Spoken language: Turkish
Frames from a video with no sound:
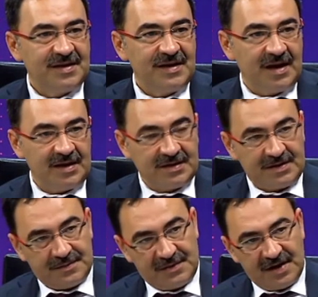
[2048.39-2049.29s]
Yani
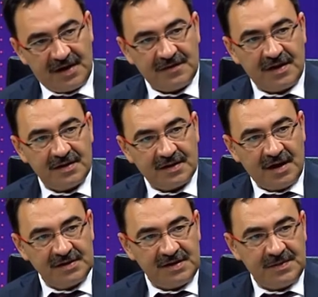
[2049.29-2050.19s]
bir taraftan
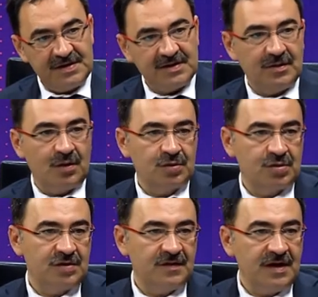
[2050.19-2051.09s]
halk cephesi,
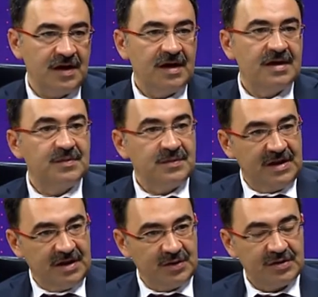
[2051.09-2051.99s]
ordusu var,
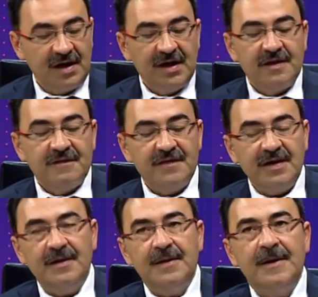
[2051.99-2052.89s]
milli örgü
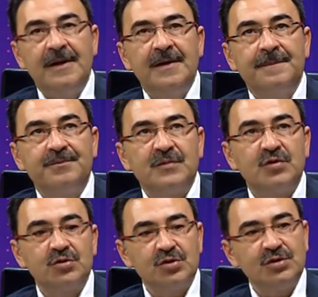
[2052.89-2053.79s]
ve e,
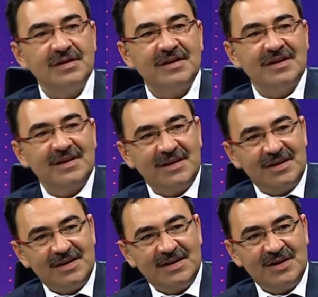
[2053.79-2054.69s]
Rus'un
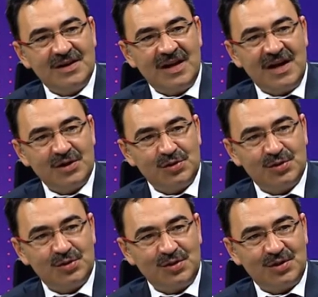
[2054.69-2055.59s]
ileriye
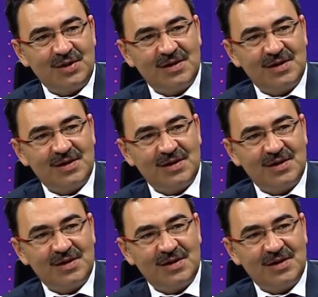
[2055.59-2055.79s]
sürdüğü